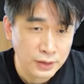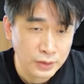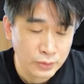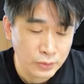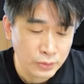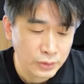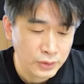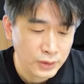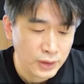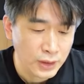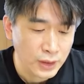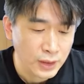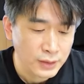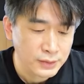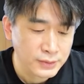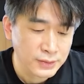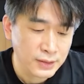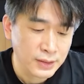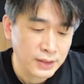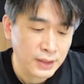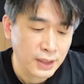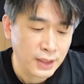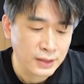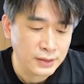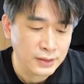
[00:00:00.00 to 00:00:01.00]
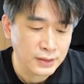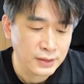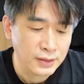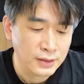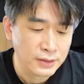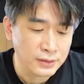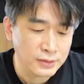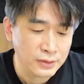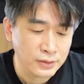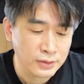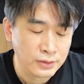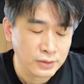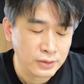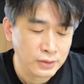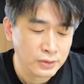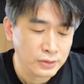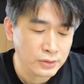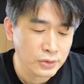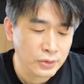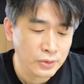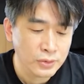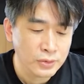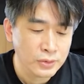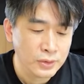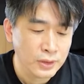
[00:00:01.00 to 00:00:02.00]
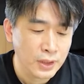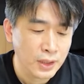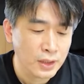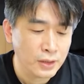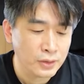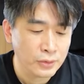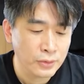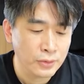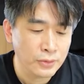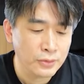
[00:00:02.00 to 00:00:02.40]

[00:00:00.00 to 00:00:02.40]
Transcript: 고등학생 아들이 있어서 서울대학교